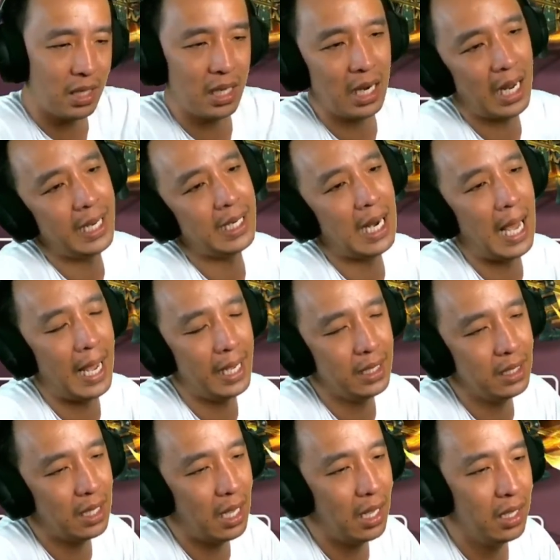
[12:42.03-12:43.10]
yang
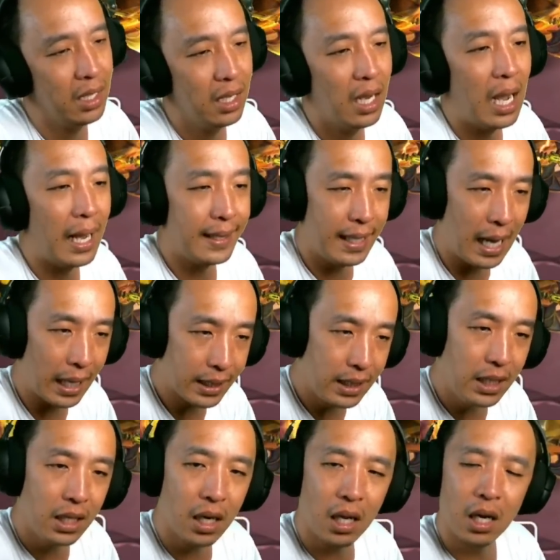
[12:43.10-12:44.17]
lain-lain,
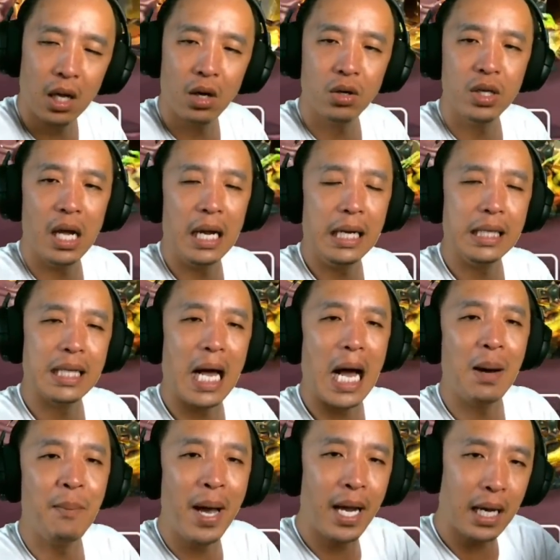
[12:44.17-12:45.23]
hati-hati kalau yang kita
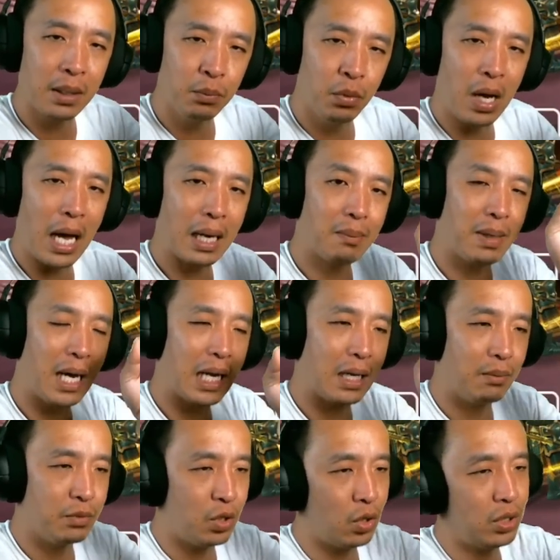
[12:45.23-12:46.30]
abaikan
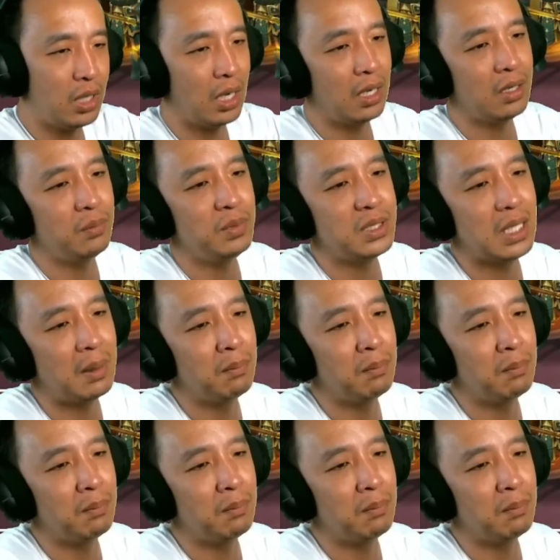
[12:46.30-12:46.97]
harap-harap dotnya bisa